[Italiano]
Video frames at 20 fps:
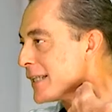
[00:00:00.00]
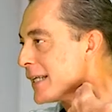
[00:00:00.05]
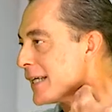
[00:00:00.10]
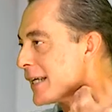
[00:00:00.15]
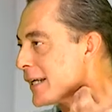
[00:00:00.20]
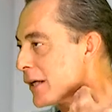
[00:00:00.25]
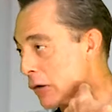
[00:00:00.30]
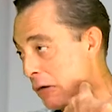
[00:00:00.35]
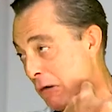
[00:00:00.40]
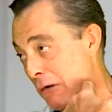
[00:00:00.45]
del
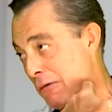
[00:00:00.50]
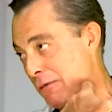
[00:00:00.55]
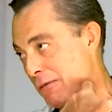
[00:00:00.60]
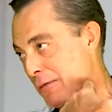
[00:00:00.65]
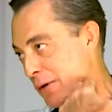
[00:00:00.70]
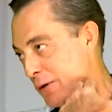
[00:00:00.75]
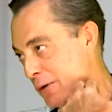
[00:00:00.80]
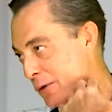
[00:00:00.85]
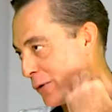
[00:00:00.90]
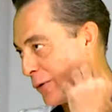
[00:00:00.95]

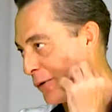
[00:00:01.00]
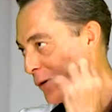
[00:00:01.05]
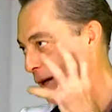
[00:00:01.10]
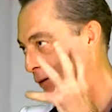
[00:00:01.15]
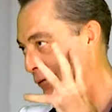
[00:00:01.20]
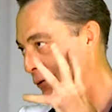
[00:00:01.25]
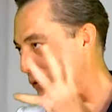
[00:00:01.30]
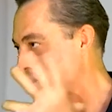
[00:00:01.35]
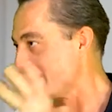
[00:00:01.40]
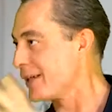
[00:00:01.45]
laringofono con la
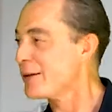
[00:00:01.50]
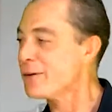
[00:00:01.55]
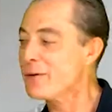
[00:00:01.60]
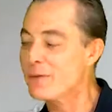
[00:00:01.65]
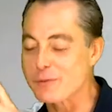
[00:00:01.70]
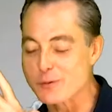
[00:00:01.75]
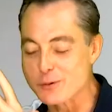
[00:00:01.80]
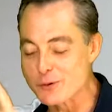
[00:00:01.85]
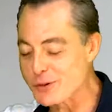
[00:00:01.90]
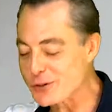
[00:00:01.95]
voce non
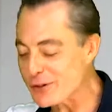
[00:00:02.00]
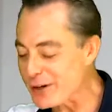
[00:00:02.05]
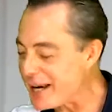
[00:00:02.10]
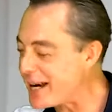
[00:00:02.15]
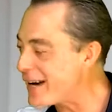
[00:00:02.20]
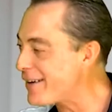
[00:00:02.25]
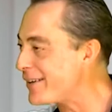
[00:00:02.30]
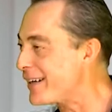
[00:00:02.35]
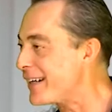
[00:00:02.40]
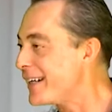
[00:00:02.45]

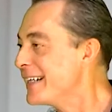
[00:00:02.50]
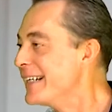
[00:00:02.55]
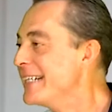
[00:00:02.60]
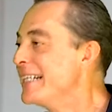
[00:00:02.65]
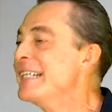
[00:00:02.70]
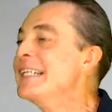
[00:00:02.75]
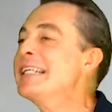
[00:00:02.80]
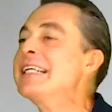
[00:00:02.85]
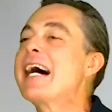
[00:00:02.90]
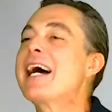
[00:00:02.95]
funzionava
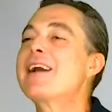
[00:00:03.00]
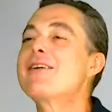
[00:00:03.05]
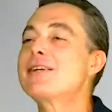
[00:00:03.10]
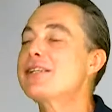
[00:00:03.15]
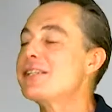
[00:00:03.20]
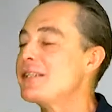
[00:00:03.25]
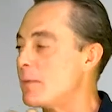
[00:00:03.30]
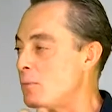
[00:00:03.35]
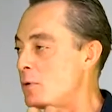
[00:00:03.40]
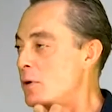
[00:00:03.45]
allora
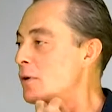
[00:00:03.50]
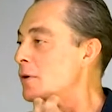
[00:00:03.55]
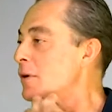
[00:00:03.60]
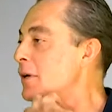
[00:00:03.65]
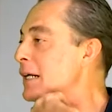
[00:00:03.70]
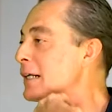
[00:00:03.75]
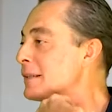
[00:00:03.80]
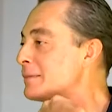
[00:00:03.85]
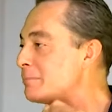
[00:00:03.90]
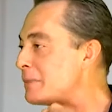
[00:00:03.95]
diciamo,
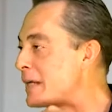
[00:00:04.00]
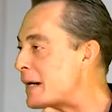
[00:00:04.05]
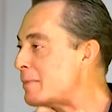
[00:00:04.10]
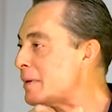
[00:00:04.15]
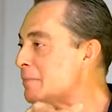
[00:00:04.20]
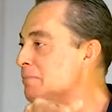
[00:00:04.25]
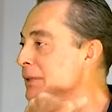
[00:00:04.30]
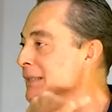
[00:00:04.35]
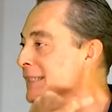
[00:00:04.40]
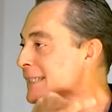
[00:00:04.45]
abbiamo
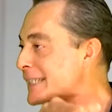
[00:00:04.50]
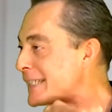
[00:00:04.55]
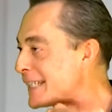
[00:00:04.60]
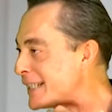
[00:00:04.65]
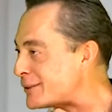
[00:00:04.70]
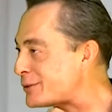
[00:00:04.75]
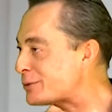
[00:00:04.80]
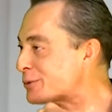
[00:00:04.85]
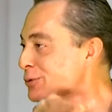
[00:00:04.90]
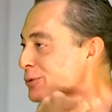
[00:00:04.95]

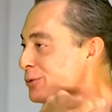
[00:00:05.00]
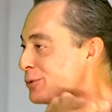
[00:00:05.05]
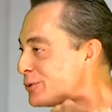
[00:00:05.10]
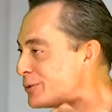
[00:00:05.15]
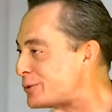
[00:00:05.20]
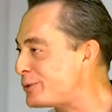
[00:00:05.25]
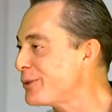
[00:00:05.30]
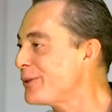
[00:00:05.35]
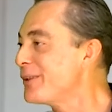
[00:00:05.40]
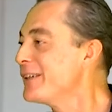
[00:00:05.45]
abbassato
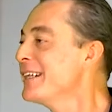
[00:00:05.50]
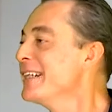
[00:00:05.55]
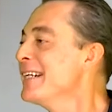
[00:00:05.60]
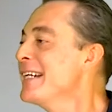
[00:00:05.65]
tutto.